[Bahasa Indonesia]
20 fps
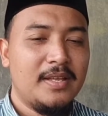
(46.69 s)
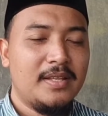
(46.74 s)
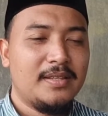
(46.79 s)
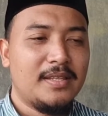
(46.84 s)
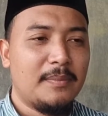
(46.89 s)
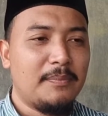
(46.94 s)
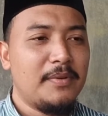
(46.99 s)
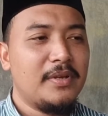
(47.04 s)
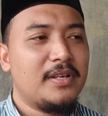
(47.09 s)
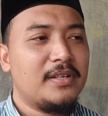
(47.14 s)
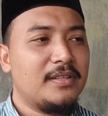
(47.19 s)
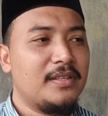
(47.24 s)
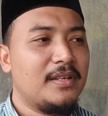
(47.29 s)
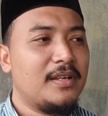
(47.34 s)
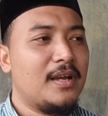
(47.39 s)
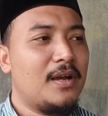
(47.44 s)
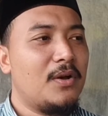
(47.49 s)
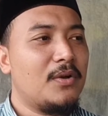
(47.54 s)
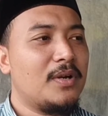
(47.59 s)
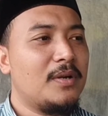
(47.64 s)
Tapi
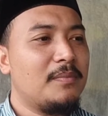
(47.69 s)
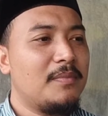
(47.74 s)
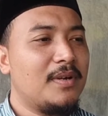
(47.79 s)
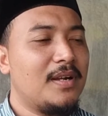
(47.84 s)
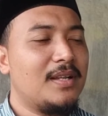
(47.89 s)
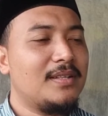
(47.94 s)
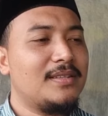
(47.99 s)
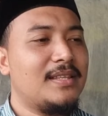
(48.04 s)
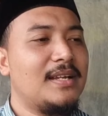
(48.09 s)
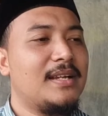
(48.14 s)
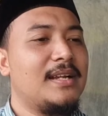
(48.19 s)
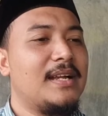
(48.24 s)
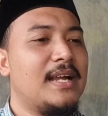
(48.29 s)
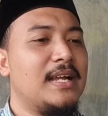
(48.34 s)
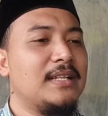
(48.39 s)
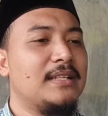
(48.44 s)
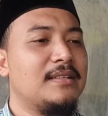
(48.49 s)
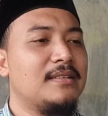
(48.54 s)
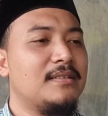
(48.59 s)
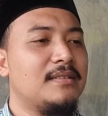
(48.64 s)
ketika orang
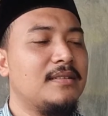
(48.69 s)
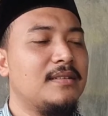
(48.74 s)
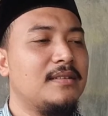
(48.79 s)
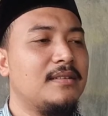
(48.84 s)
mengatakan